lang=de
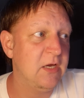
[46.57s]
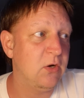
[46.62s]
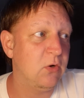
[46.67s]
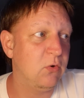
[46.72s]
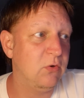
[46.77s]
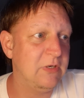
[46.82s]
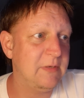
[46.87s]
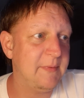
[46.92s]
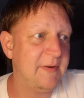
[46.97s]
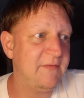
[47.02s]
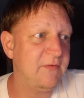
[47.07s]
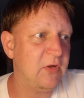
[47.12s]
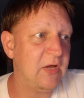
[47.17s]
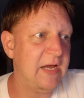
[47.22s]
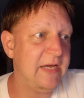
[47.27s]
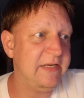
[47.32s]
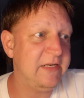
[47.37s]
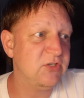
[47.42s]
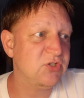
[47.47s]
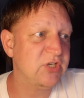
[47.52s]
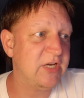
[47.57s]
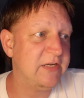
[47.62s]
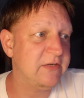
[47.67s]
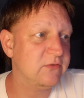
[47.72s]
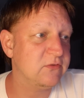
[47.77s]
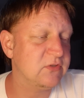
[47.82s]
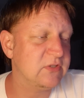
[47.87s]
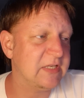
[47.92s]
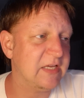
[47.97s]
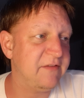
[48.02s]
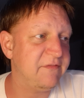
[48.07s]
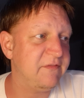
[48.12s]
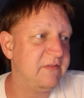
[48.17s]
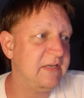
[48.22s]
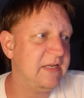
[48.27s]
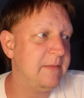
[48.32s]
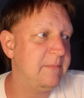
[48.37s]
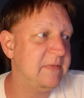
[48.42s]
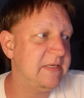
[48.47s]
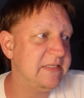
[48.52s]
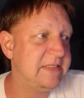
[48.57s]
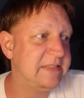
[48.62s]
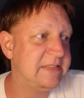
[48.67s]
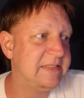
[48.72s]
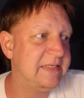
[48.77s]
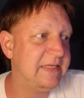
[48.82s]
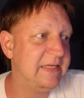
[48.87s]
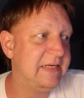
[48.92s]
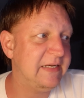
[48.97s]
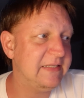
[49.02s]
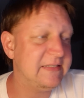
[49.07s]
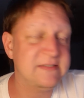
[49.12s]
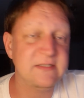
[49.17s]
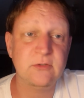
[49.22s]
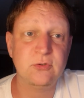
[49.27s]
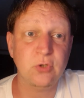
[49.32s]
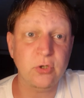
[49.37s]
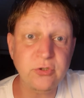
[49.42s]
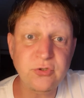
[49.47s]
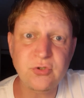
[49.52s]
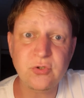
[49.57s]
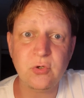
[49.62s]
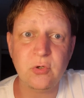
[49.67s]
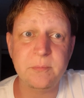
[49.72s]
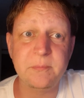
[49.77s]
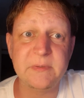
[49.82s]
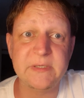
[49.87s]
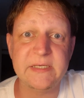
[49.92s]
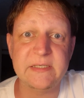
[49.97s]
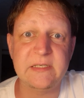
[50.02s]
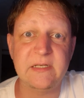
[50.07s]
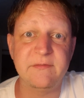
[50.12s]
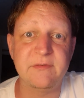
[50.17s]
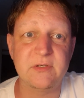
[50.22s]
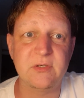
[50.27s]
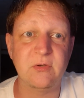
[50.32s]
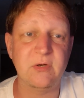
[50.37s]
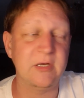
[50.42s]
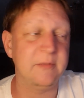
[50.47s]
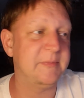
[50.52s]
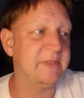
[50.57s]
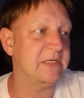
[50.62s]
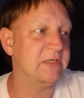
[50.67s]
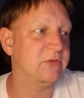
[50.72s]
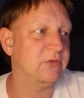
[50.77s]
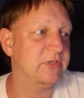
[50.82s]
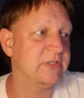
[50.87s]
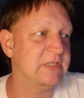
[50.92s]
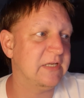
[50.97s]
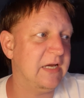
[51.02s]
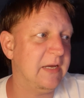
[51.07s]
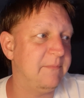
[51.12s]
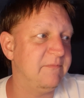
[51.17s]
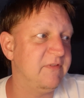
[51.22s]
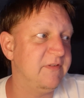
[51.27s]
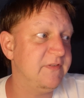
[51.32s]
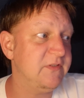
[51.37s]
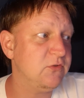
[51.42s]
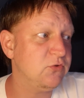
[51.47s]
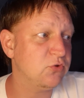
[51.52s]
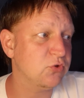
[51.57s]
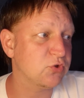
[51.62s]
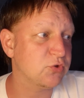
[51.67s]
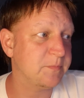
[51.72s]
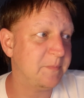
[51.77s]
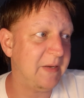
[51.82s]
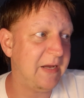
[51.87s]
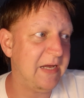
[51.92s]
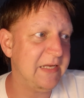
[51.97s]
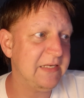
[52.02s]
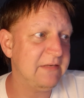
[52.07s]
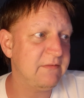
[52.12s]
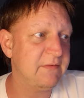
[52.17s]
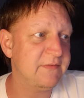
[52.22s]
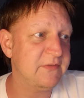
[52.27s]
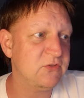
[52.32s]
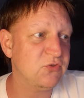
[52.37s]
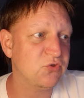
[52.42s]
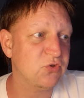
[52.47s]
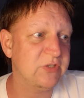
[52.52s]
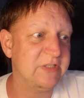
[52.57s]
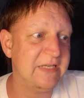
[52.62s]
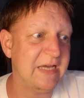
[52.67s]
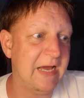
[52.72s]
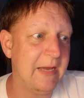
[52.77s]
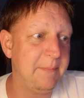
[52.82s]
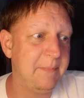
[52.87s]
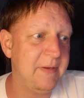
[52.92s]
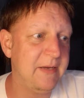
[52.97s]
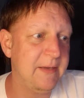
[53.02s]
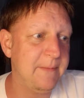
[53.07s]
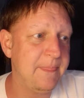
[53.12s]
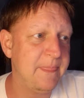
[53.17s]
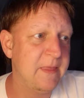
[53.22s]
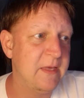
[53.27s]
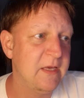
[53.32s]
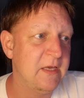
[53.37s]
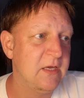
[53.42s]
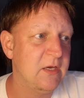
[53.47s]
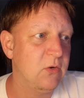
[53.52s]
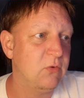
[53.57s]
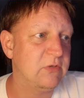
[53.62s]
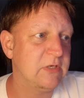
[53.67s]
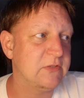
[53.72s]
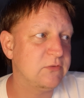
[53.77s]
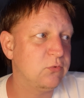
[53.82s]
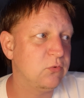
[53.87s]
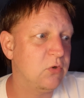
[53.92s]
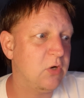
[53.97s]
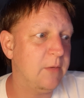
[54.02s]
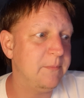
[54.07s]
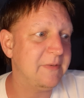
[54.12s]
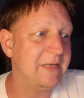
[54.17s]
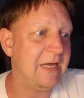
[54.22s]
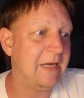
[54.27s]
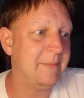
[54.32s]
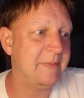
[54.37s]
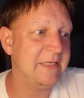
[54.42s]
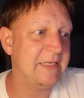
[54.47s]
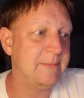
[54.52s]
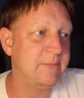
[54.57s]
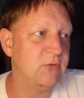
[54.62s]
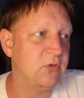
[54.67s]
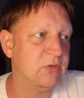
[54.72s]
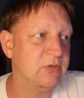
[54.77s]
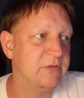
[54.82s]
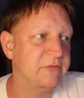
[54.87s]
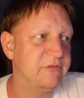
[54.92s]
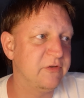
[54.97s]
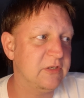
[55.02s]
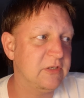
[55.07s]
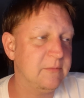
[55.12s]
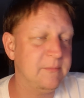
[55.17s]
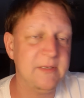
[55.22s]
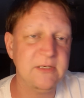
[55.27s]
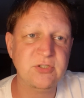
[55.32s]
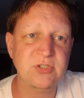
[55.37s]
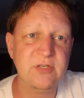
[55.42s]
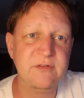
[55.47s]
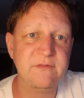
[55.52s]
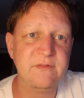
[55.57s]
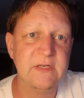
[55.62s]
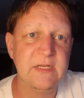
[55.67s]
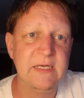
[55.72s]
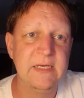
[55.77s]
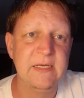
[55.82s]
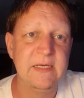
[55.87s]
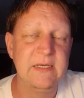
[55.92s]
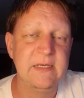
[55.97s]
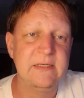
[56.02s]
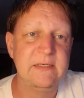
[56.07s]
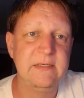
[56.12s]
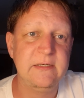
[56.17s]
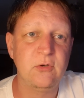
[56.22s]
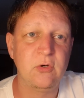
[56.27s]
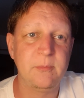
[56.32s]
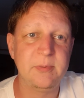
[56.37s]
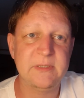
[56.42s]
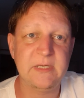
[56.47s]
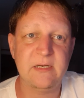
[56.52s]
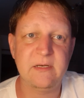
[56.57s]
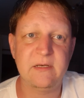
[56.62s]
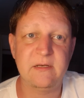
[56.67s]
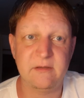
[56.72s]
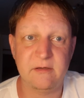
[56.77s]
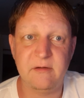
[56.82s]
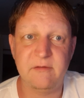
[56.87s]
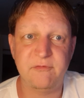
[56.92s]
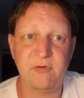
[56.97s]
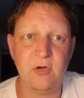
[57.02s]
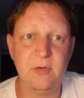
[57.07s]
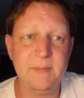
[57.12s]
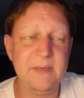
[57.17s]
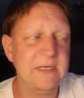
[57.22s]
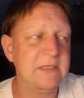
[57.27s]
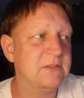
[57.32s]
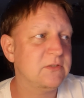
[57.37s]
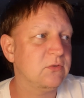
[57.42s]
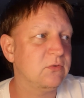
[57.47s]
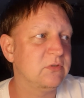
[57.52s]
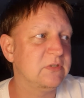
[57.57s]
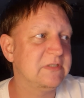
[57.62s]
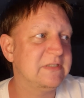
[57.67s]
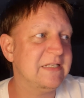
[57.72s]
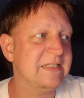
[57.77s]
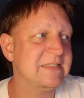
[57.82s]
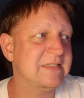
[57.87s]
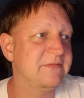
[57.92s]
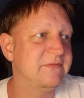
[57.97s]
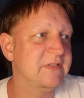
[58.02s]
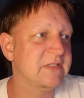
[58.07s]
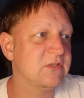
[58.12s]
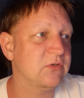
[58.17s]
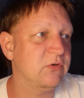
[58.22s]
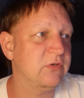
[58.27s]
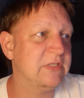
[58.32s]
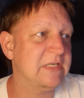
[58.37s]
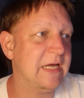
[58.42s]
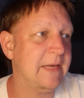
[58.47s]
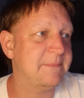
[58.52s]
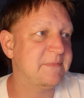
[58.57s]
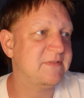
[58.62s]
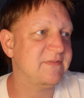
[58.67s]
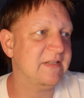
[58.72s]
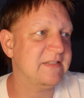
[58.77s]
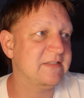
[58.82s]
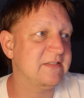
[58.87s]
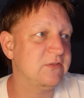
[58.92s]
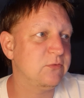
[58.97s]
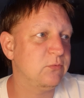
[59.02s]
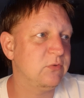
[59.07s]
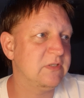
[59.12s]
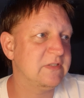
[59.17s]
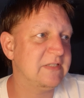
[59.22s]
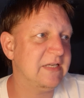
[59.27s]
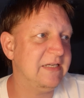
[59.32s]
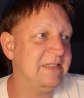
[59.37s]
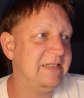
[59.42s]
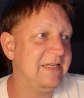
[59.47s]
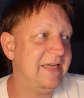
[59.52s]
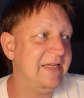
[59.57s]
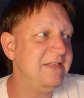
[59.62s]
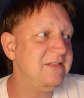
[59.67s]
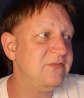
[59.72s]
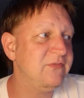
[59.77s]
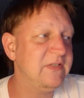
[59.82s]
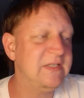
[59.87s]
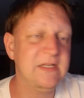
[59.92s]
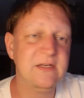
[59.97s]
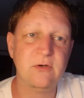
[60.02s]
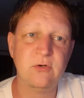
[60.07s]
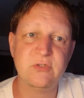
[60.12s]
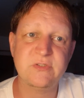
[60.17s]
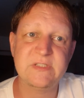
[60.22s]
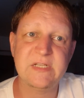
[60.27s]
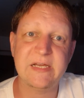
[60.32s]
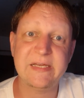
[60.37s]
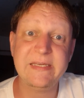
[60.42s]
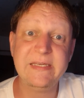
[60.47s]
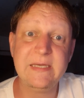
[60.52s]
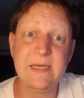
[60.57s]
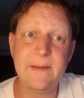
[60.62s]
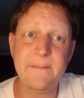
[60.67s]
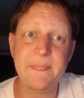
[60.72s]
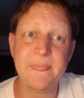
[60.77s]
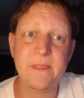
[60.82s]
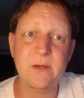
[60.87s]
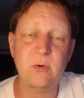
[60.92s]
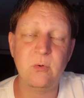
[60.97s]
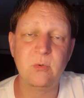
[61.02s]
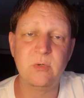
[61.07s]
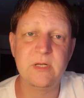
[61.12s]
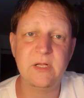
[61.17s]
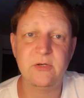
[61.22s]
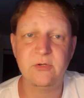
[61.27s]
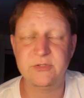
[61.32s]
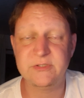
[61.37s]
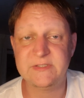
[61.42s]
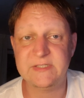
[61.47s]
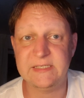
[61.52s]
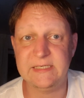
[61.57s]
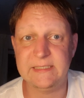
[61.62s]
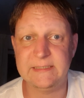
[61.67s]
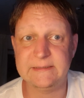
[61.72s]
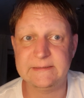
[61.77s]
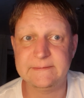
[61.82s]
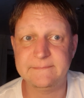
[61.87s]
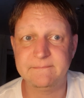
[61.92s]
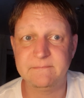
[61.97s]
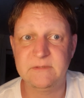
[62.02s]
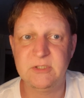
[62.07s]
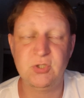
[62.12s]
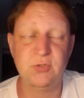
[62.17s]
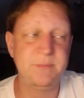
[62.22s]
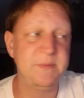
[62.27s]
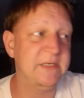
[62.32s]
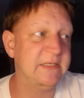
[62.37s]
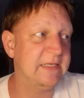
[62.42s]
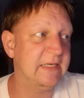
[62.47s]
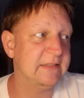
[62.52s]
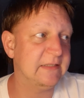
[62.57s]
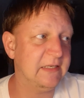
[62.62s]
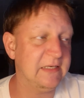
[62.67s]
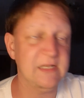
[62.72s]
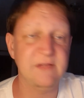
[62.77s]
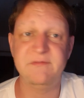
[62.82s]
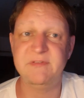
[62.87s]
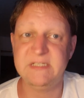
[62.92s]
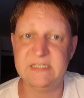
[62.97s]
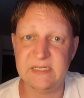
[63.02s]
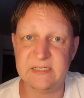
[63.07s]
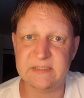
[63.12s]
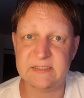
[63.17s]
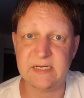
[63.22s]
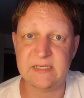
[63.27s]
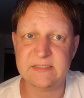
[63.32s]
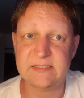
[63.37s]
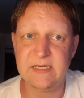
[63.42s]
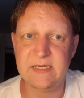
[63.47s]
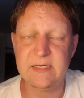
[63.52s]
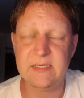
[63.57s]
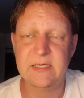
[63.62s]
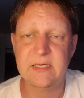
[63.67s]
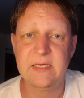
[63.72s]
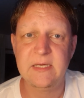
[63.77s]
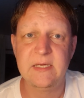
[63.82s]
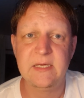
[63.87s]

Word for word: Oder man hat noch eine Entscheidung zu treffen, nämlich der letzte deutsche Gruppengegner wird noch ermittelt heute Abend. Wir wissen schon Spanien, wir wissen schon Japan und dazu kommt aber eben noch eine vierte Mannschaft die die Gruppe dann voll macht. Und das wird heute ab 20 Uhr sein, entweder Costa Rica oder Neuseeland. Die spielen gegeneinander wieder in Katar.